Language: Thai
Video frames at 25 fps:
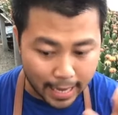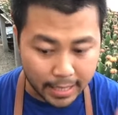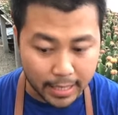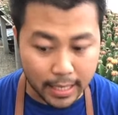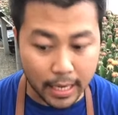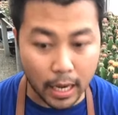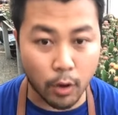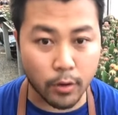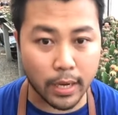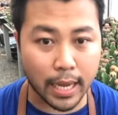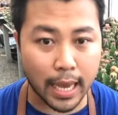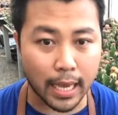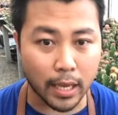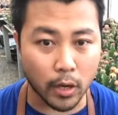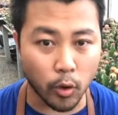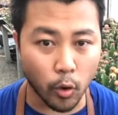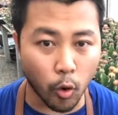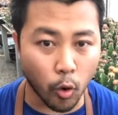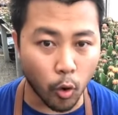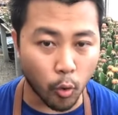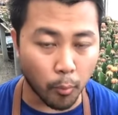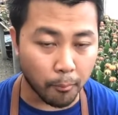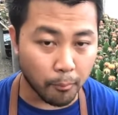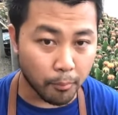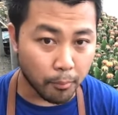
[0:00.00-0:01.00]
การที่เราถ่าย
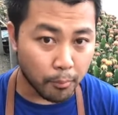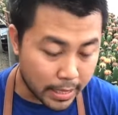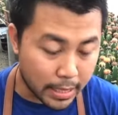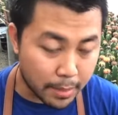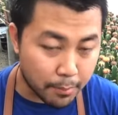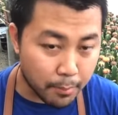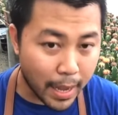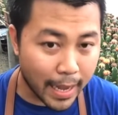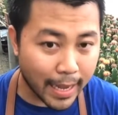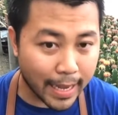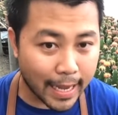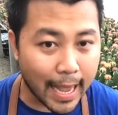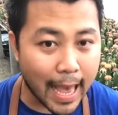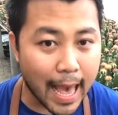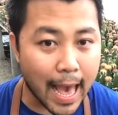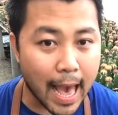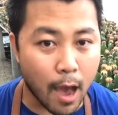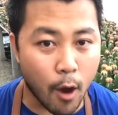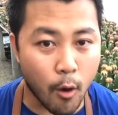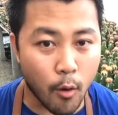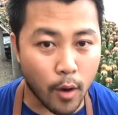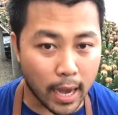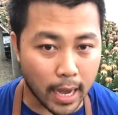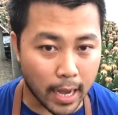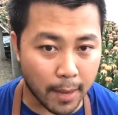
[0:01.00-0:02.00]
รูปพื้นแบ็กก
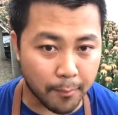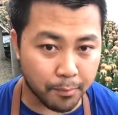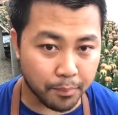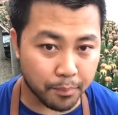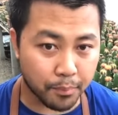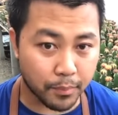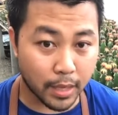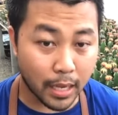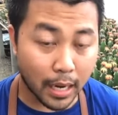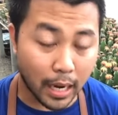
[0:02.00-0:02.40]
ราวด์ครับ